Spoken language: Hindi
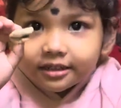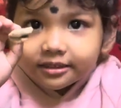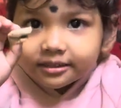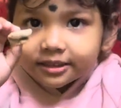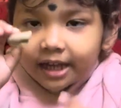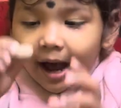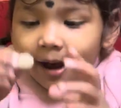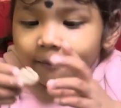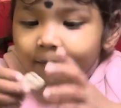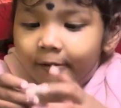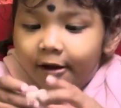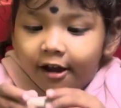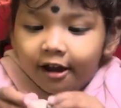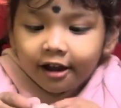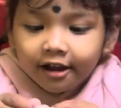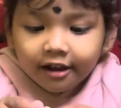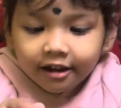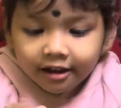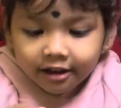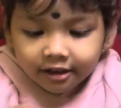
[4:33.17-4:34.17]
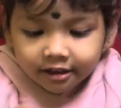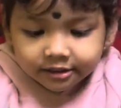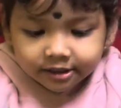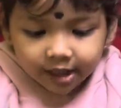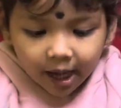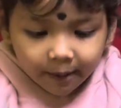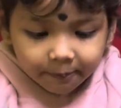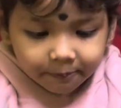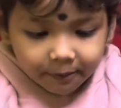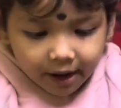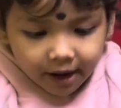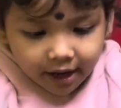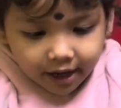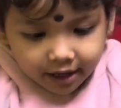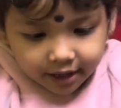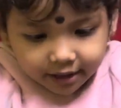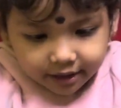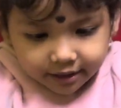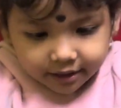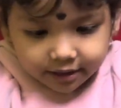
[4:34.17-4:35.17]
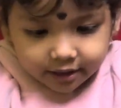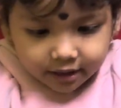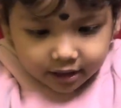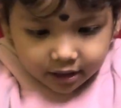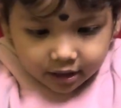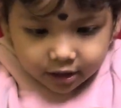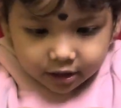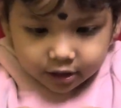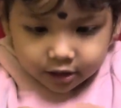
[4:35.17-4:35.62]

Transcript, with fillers: क्यों हाँ क्या है